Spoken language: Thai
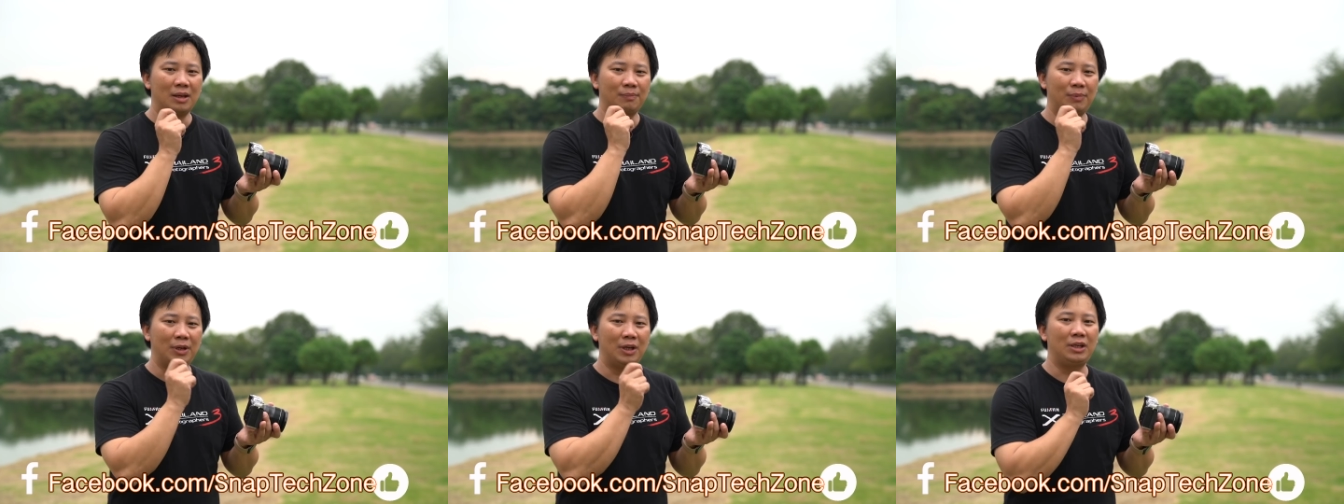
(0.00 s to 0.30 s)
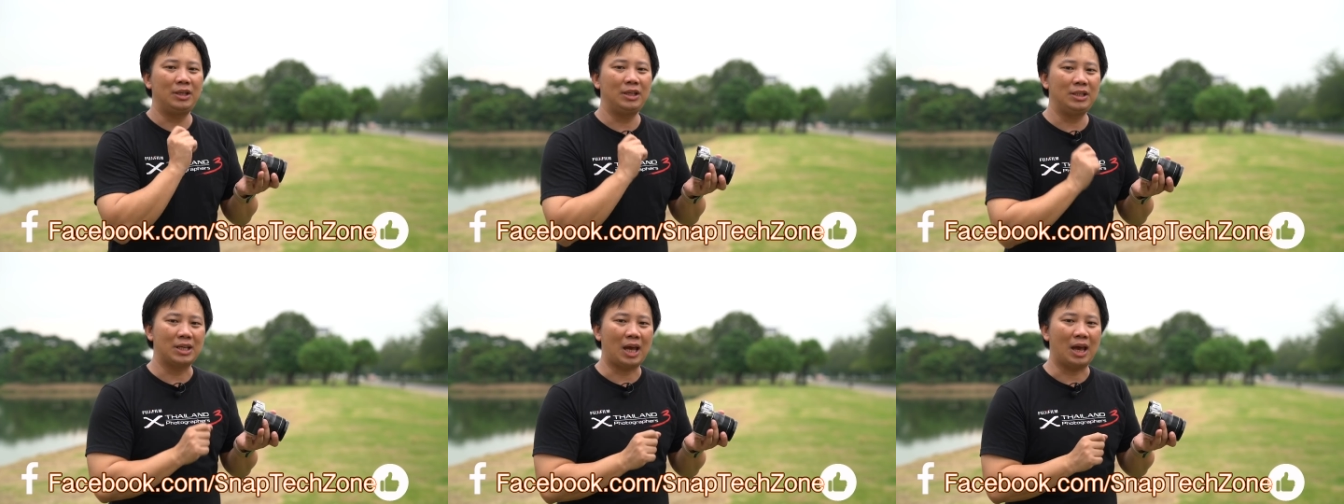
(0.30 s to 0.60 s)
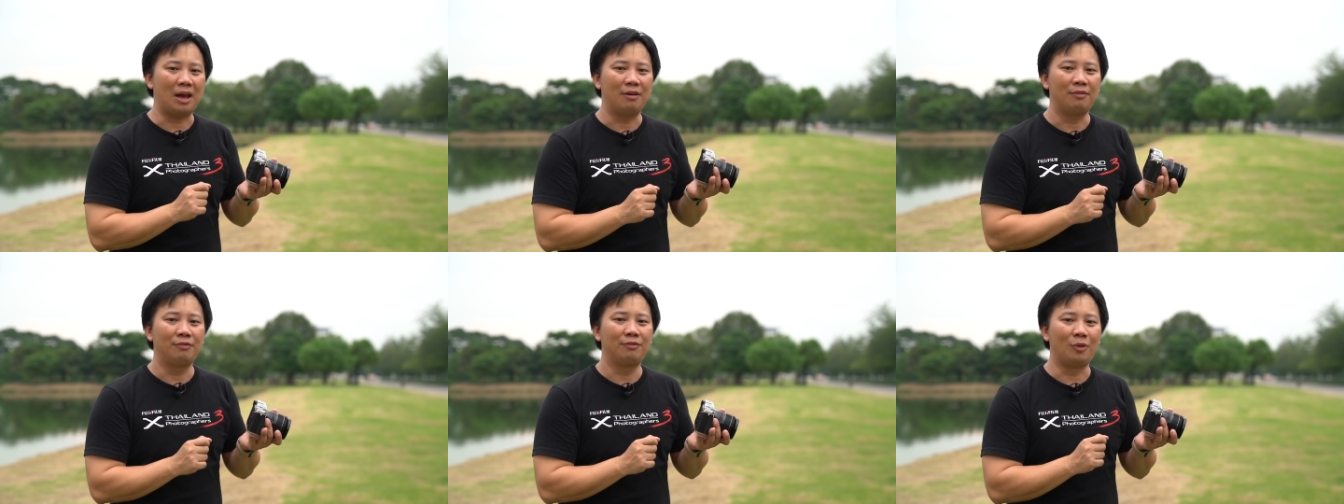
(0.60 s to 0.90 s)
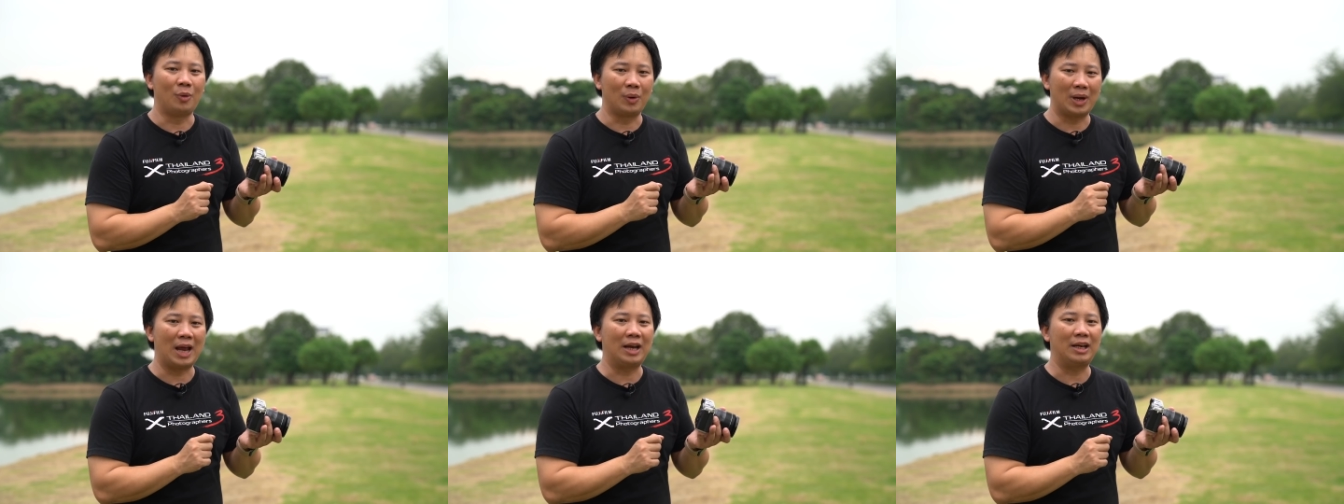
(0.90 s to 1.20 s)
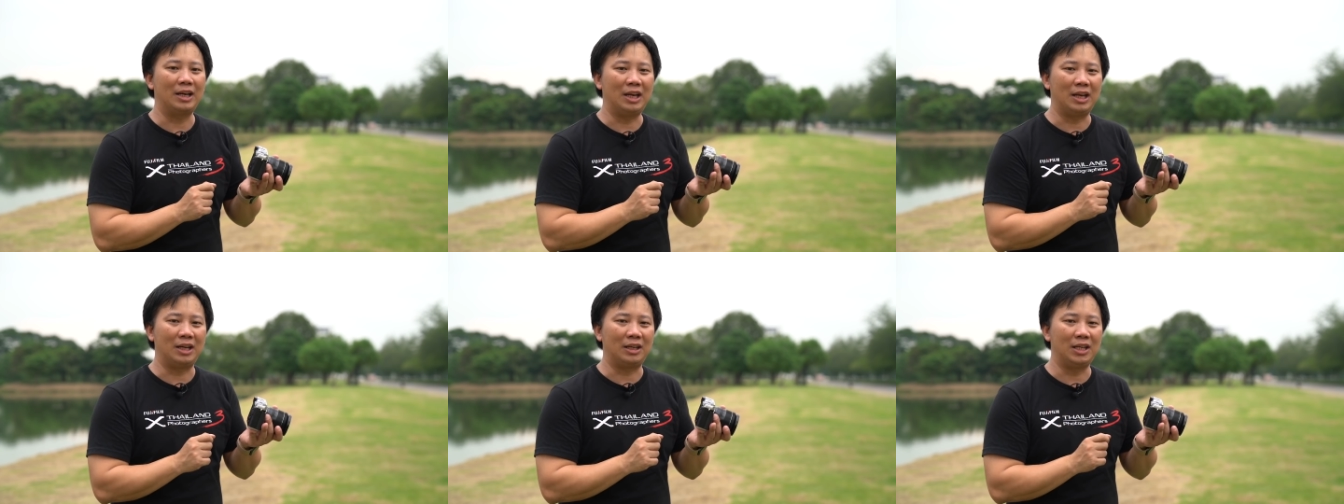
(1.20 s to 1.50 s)
เพื่อที่จะโฟกัส
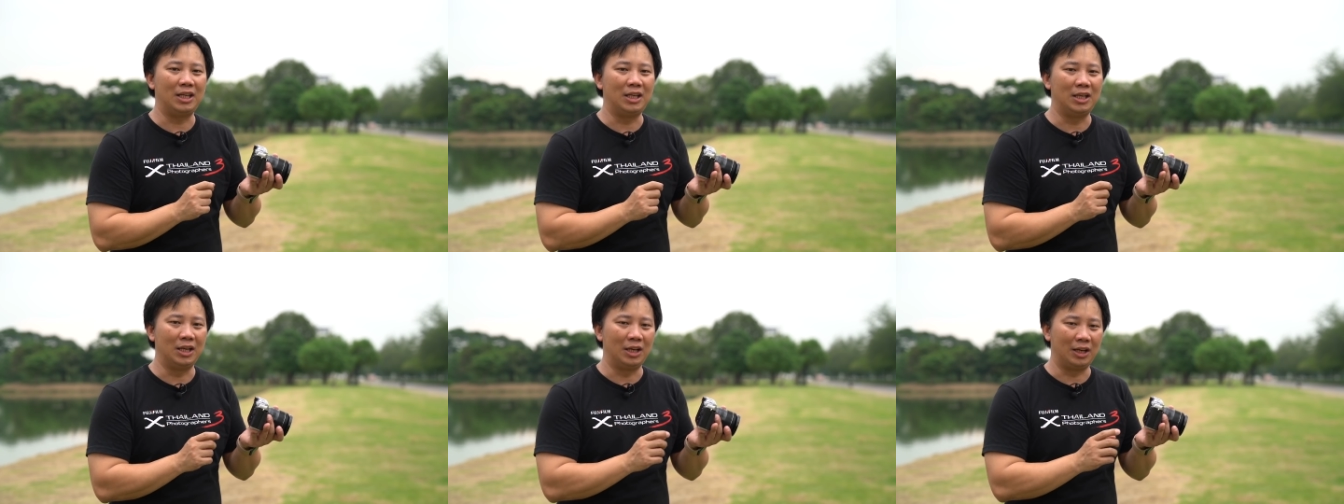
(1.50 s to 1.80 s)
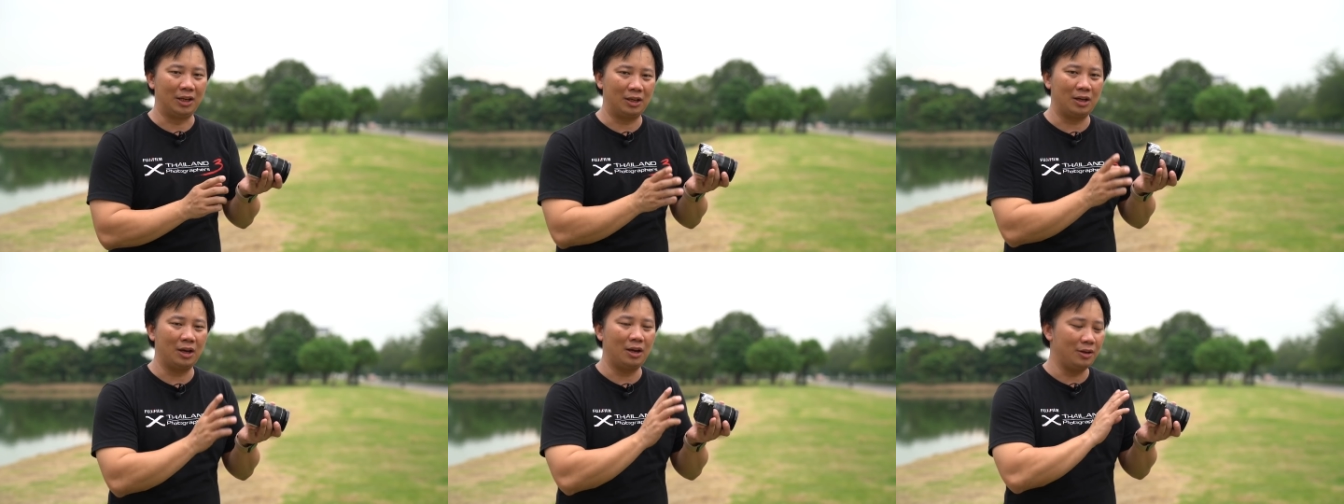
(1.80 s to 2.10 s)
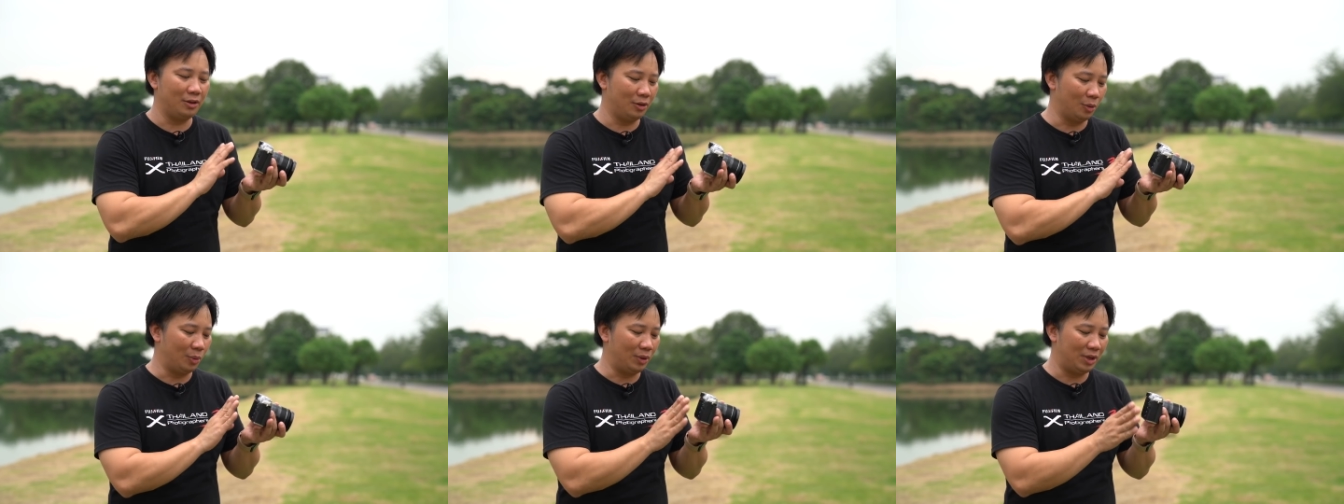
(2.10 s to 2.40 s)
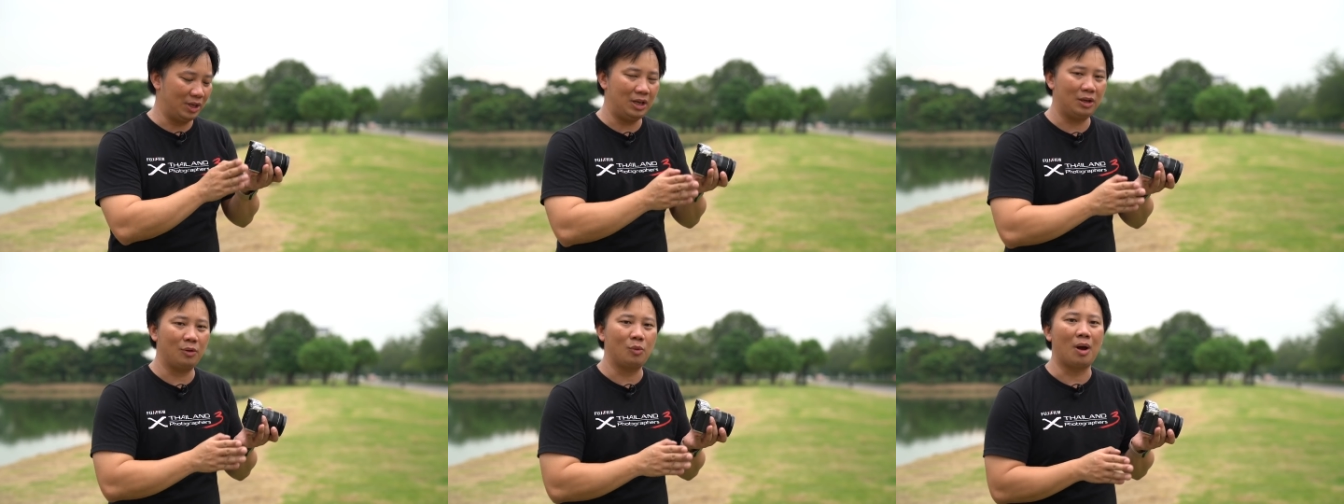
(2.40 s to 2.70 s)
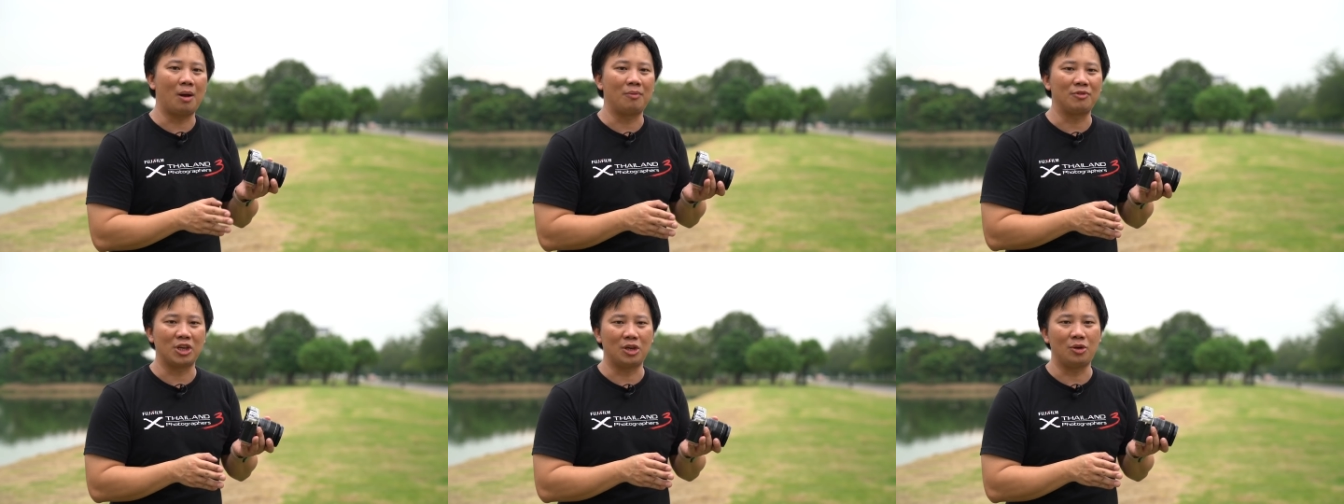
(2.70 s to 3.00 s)
อีกทีหนึ่งก็อยู่ที่ค
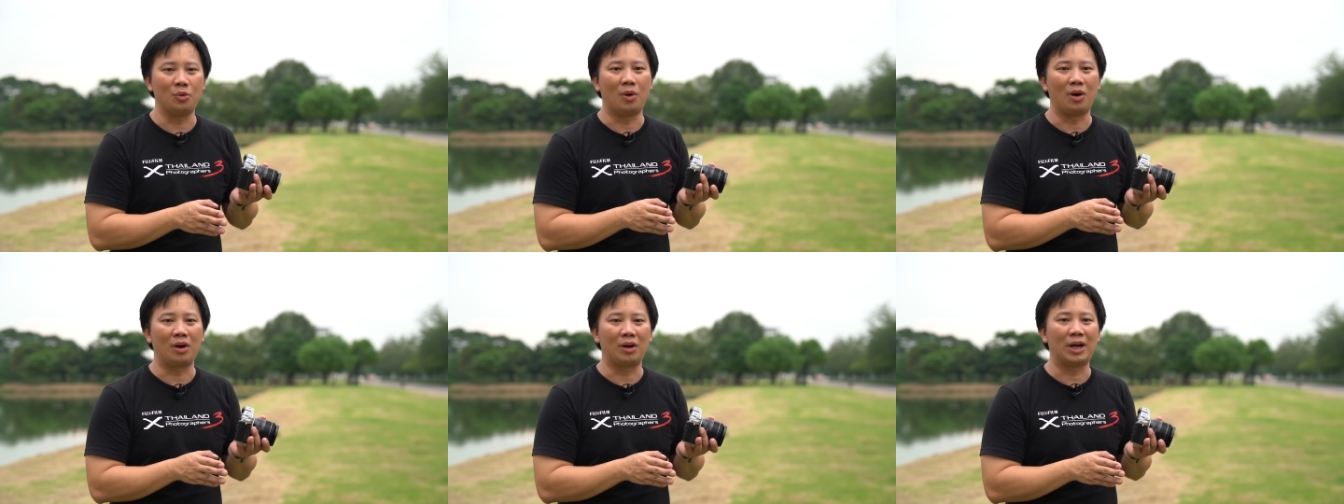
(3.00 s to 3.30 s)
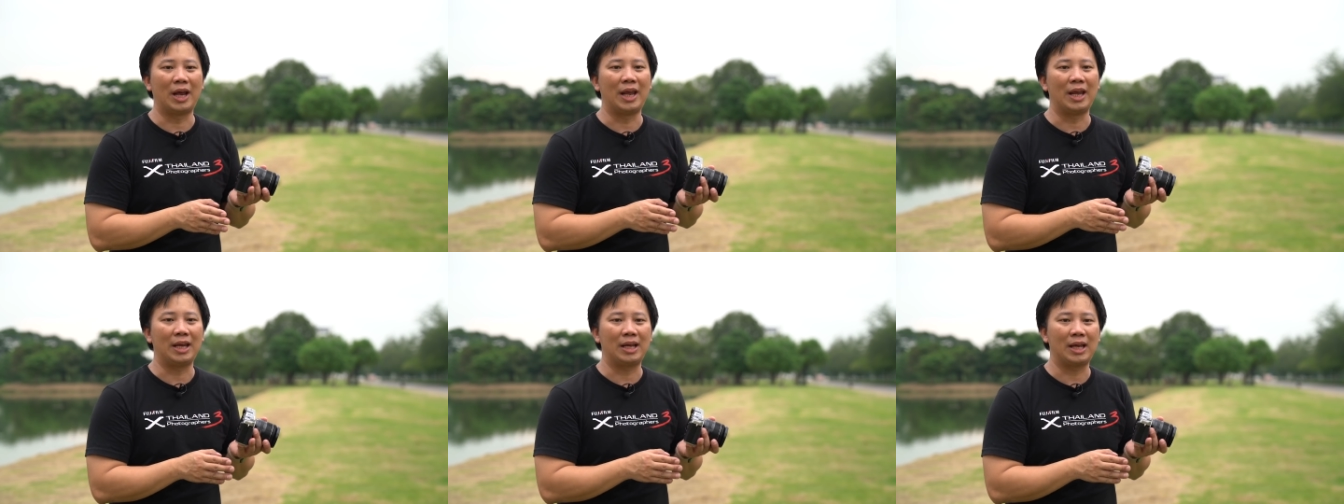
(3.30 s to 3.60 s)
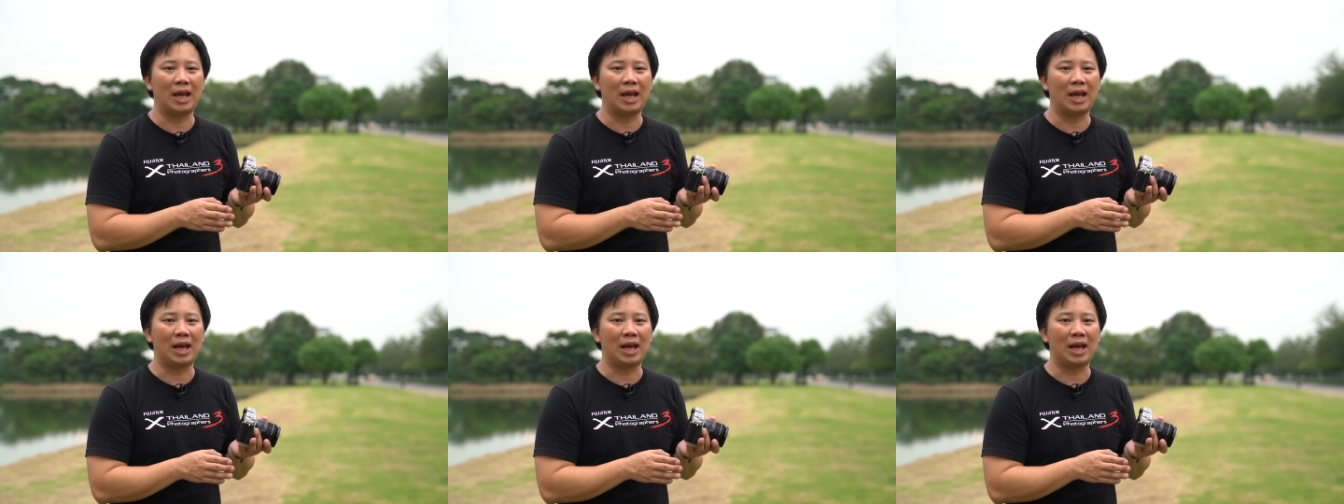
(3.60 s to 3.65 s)
วามสะดวกใน